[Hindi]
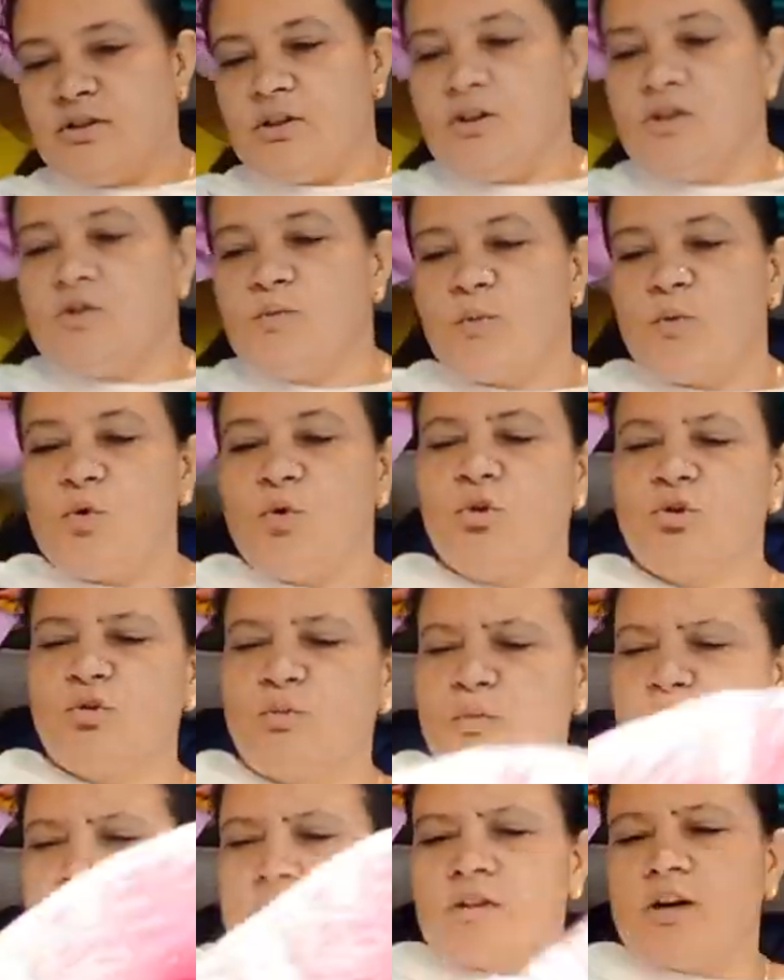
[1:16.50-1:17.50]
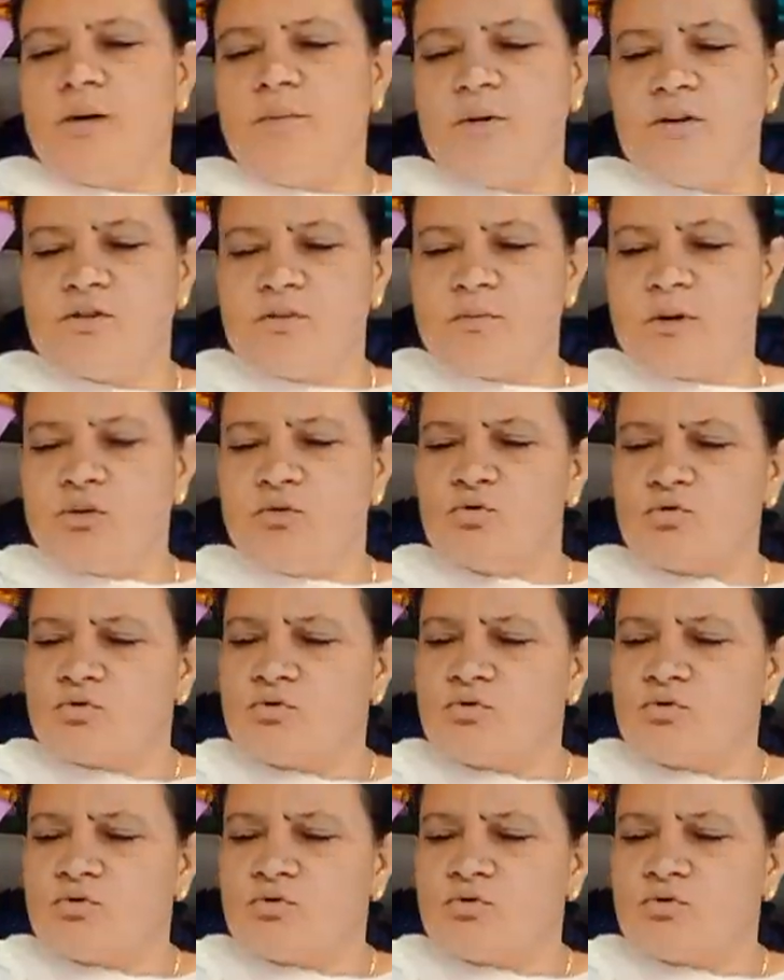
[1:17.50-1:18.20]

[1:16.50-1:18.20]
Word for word: चीज बहुत मस्त है जमानू